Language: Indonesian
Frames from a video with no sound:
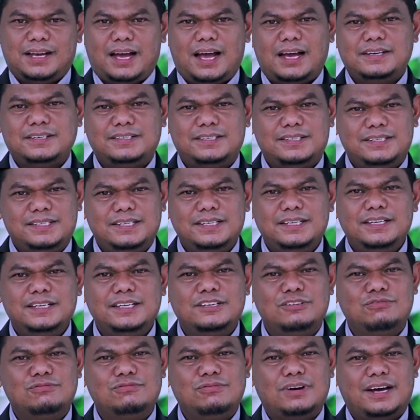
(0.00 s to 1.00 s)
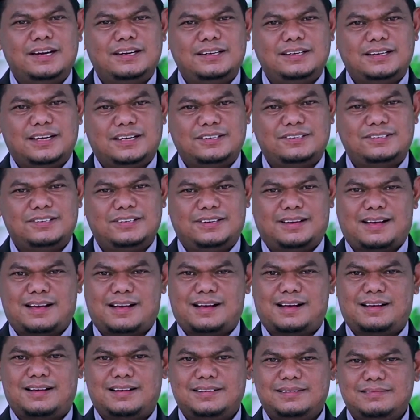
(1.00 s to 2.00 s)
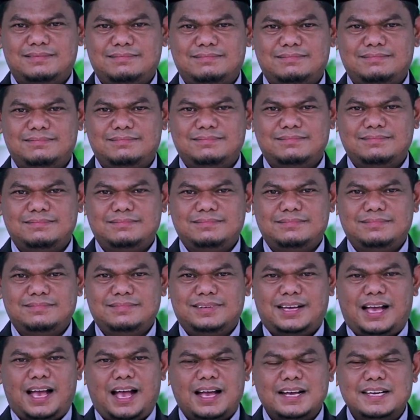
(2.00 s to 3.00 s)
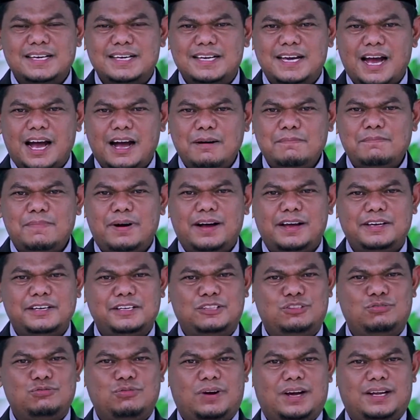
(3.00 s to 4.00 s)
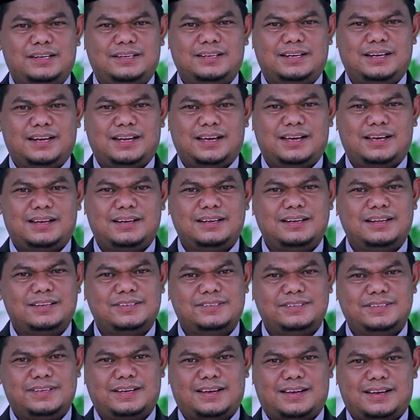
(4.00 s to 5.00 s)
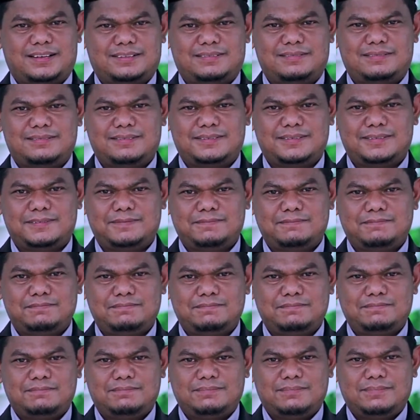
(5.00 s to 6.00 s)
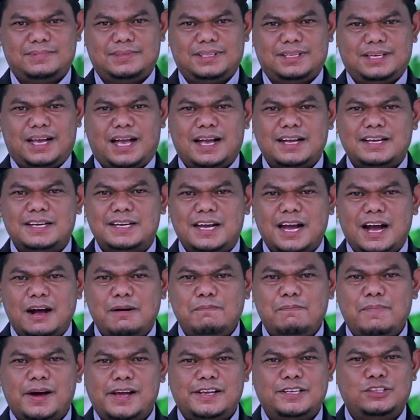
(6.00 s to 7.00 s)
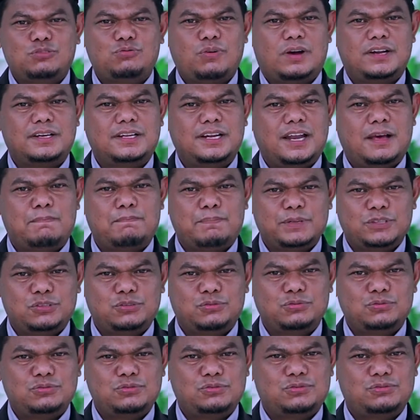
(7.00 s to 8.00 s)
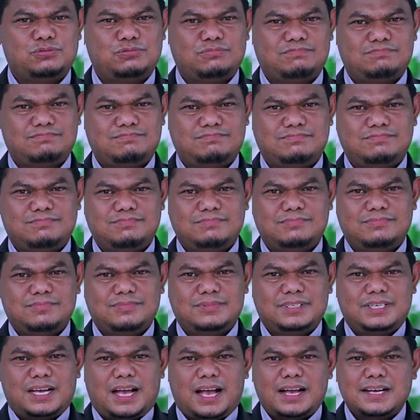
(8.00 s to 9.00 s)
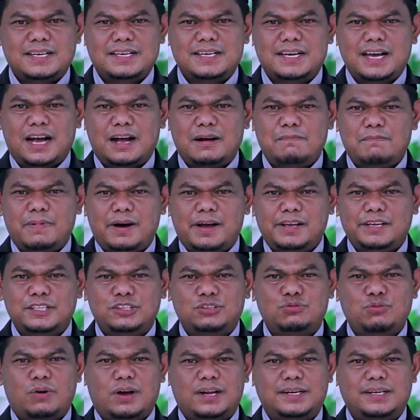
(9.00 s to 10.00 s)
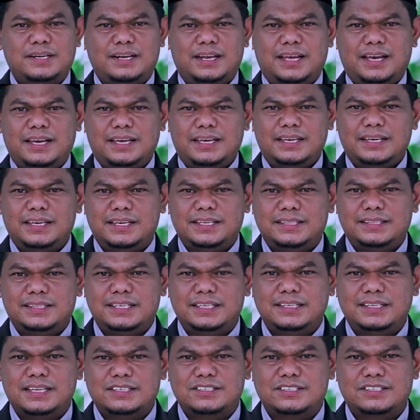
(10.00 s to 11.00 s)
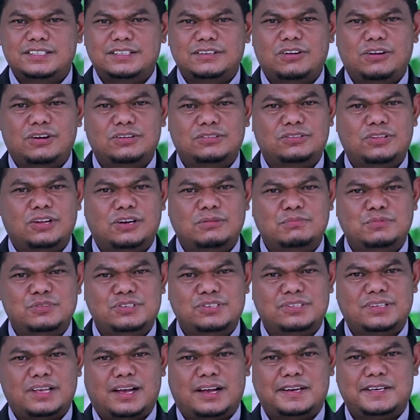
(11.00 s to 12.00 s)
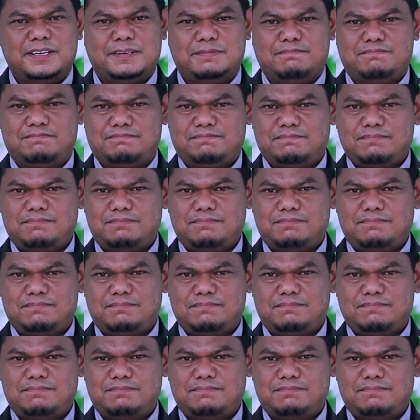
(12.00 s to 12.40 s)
Ad-dinu an-nasihah agama itu adalah nasihat. Agama itu adalah petunjuk. Agama itu adalah ihtinas siratal mustaqim.